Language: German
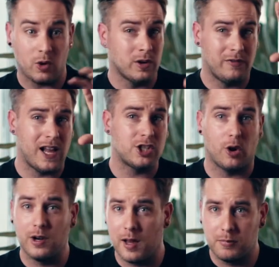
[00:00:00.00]
oder Fleisch
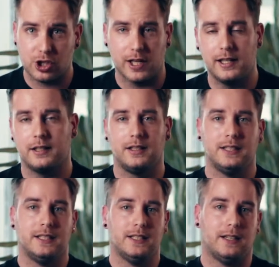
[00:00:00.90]
online bestellen,
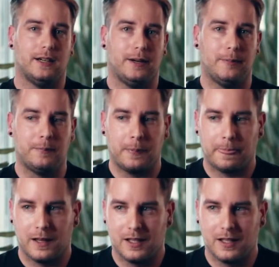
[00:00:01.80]
ähm,